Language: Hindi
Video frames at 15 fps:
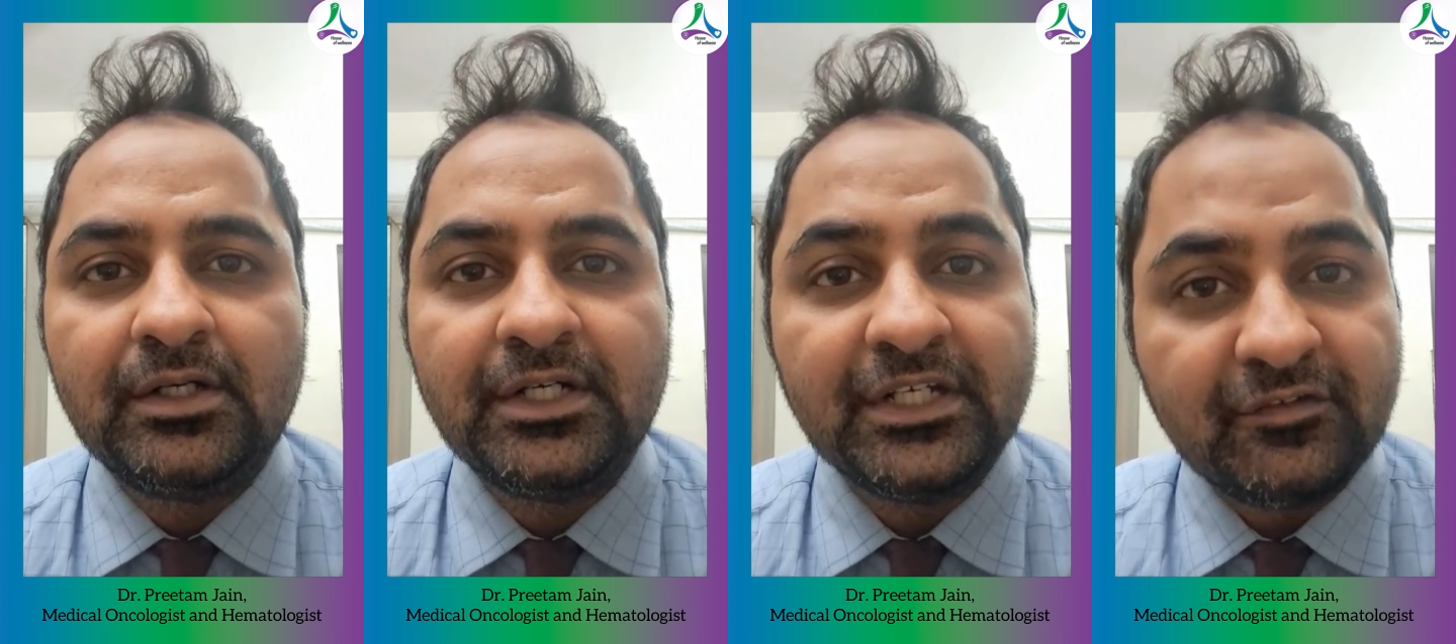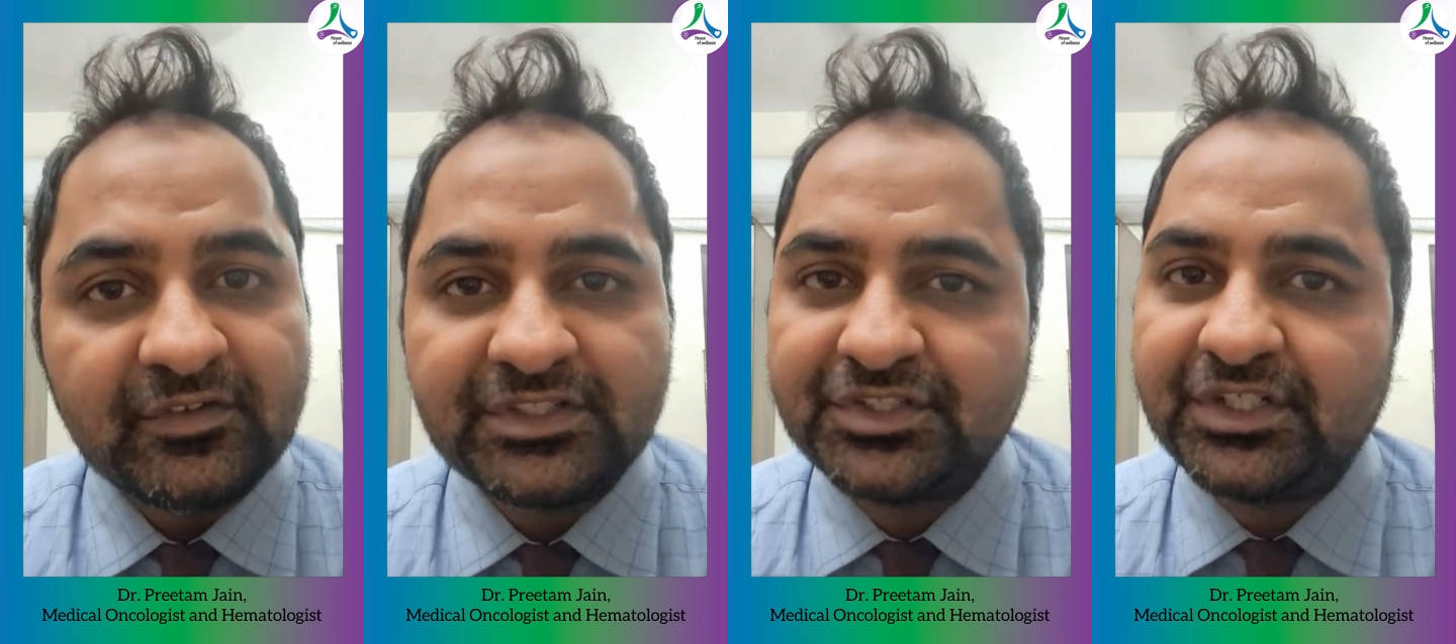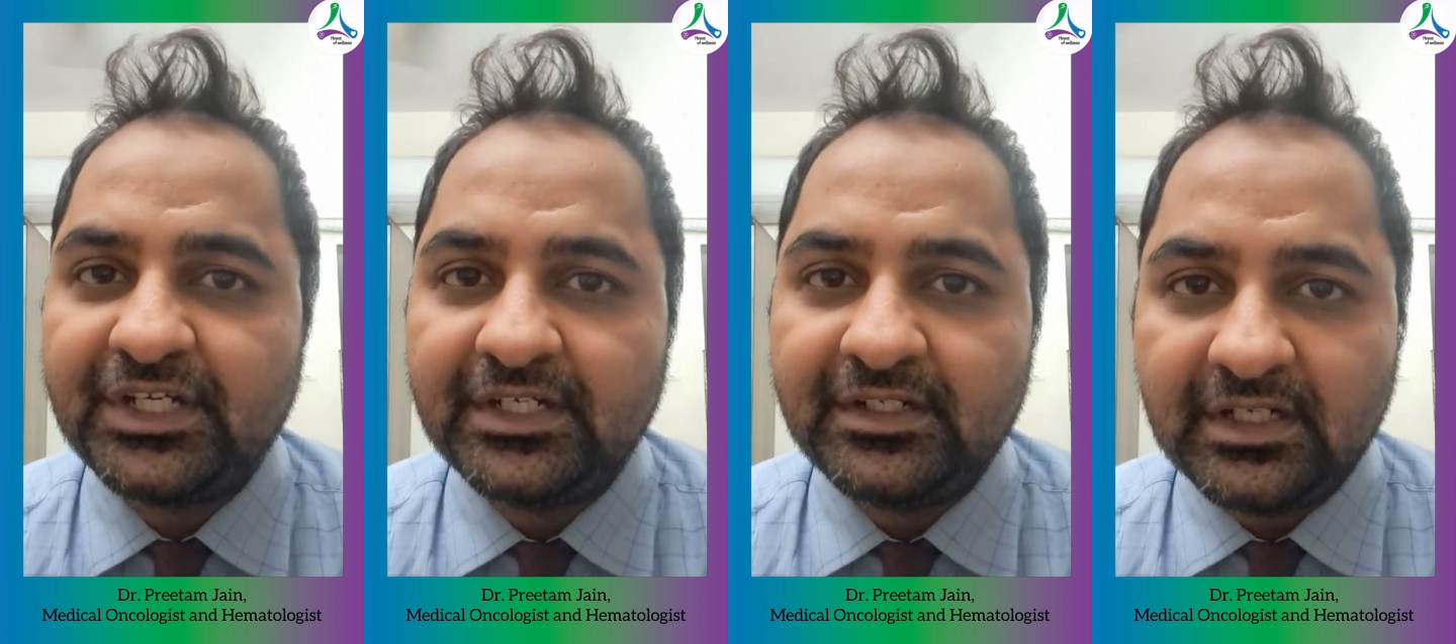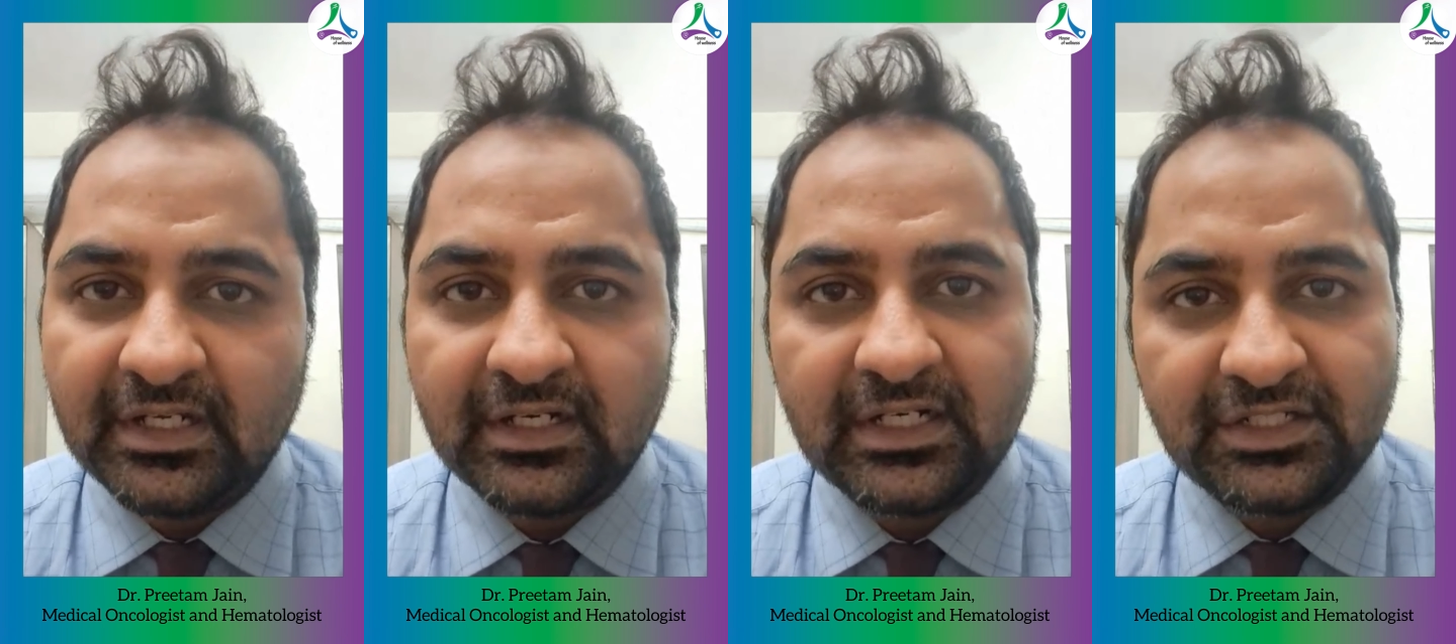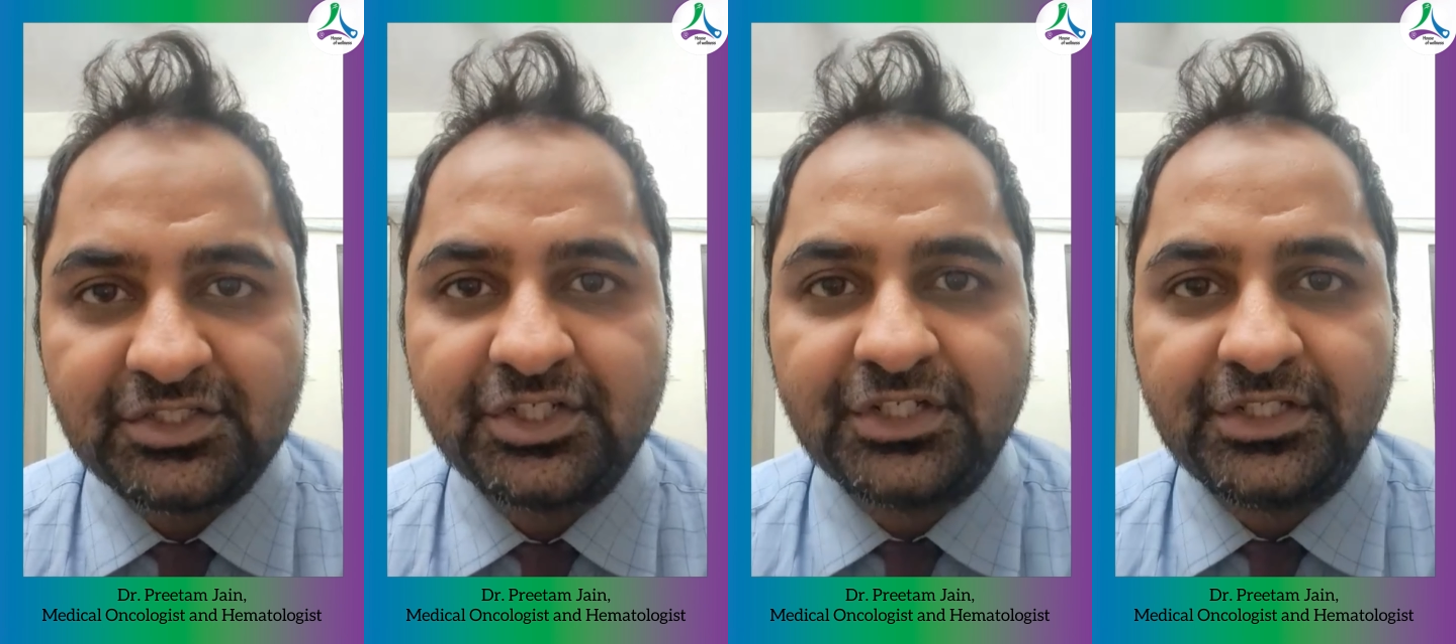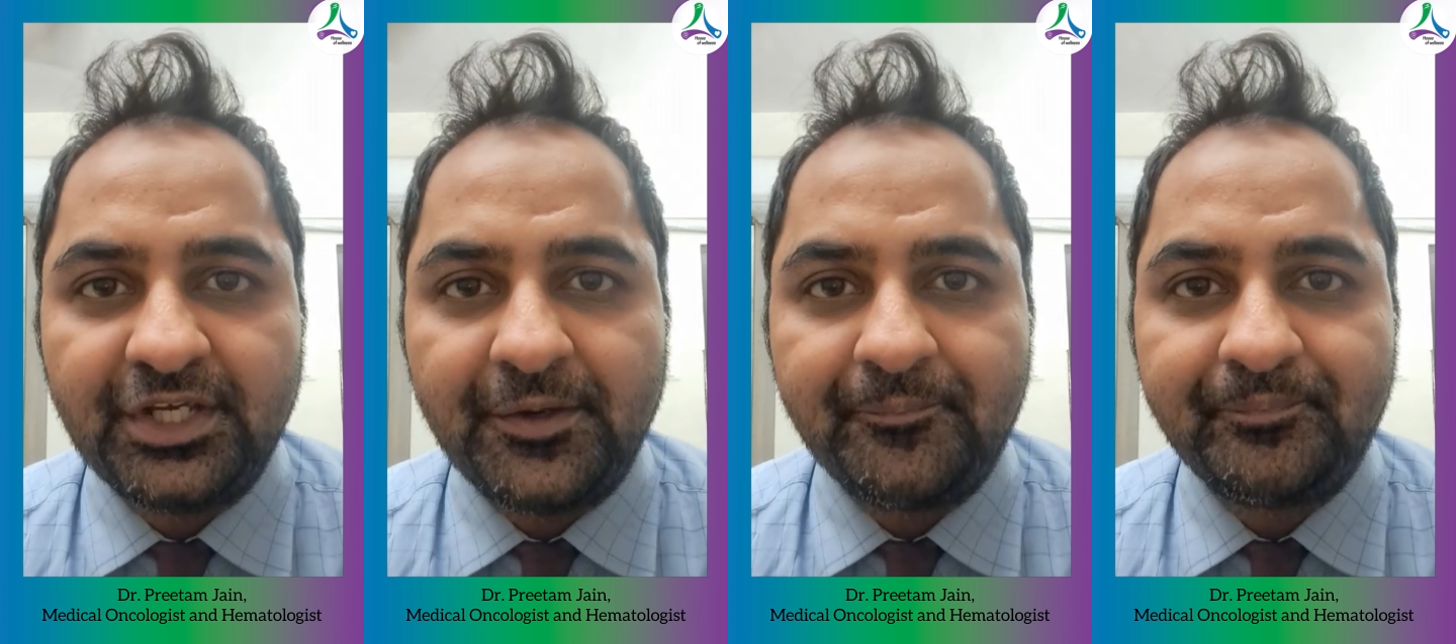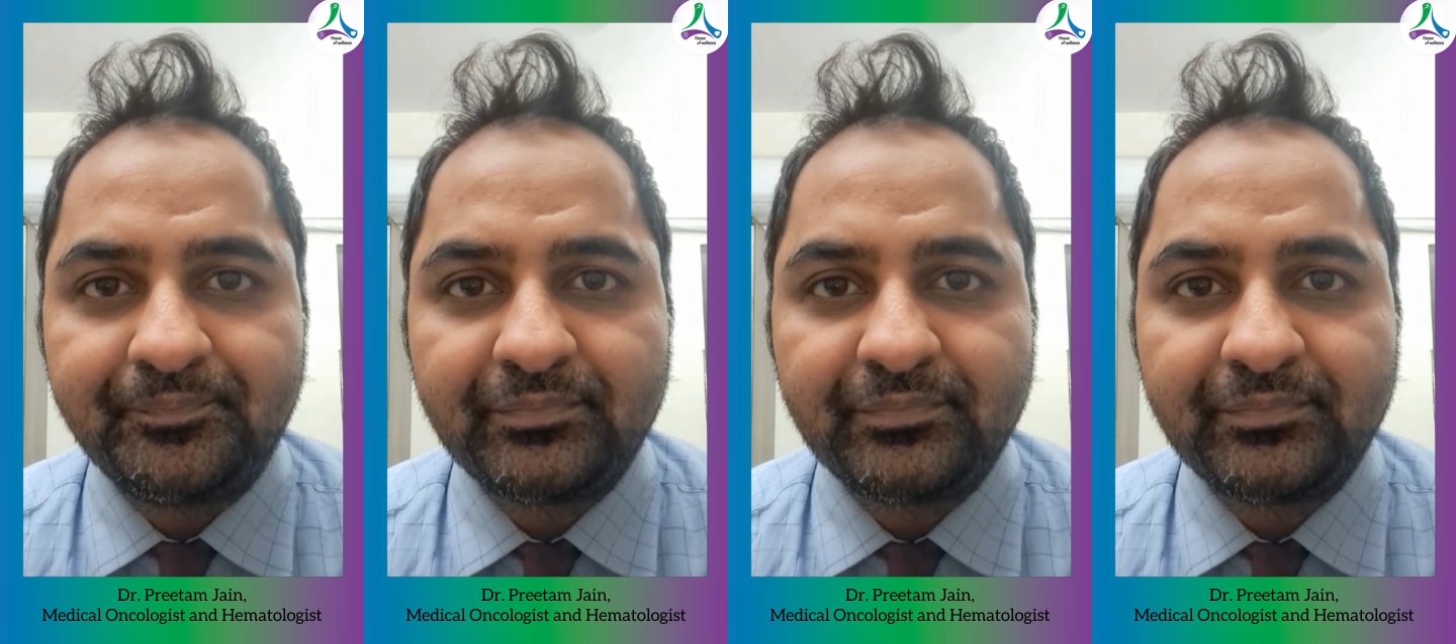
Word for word: इन्वेस्टिगेट करना चाहिए